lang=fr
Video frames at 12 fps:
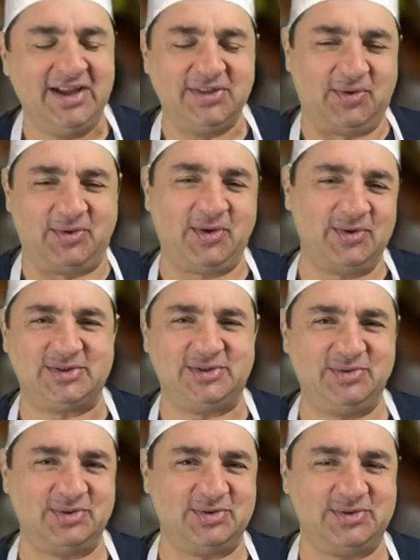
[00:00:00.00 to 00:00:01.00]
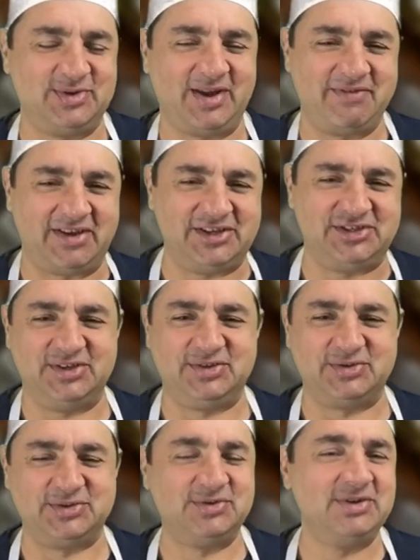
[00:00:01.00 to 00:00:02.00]
Donc, continuons tout ça avec vais
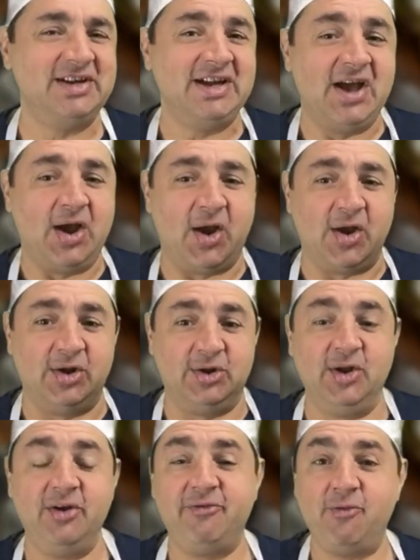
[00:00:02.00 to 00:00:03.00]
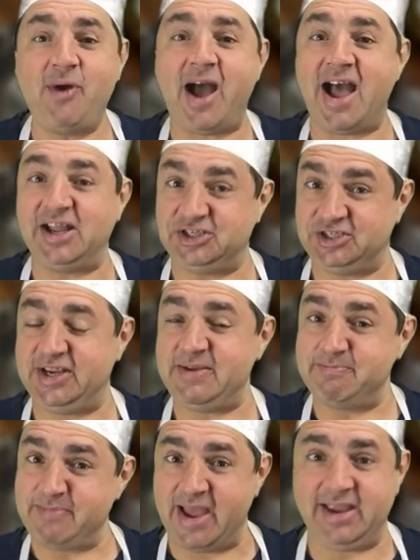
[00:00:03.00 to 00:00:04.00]
toujours. Euh, le veau haché
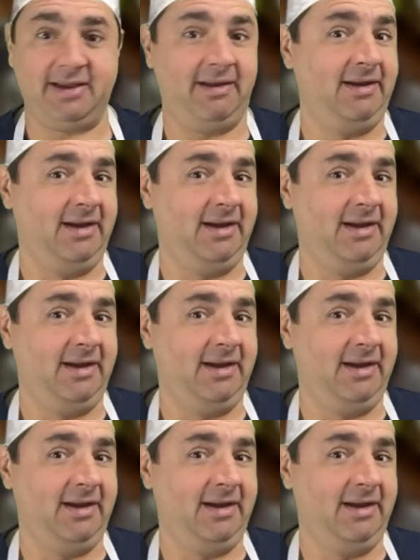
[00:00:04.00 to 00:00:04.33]
meg.